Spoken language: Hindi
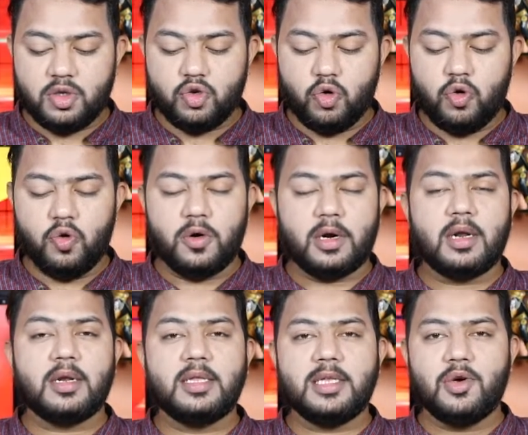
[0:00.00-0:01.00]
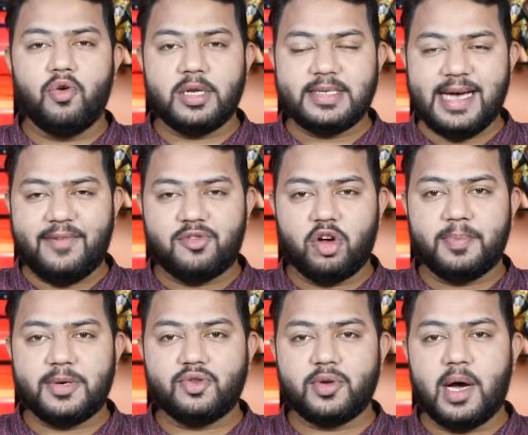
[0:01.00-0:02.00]
जो रणनीति होगी साफ तौर
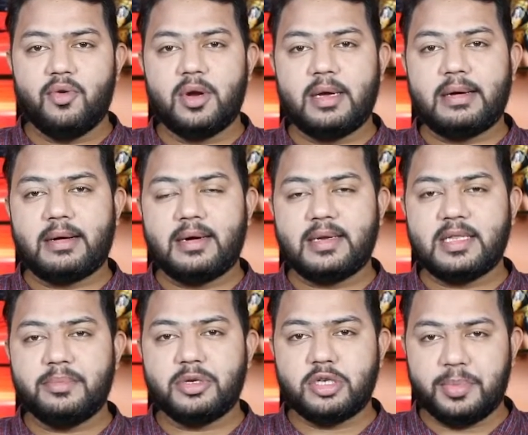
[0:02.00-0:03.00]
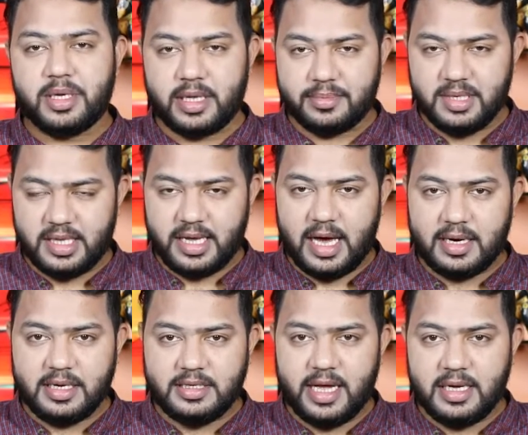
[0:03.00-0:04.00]
पर चुनाव को लेकर रणनीति बीजेपी की तरफ से तैयार
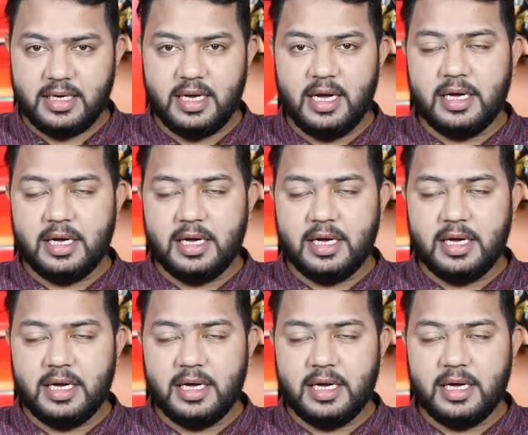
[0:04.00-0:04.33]
की जाएगी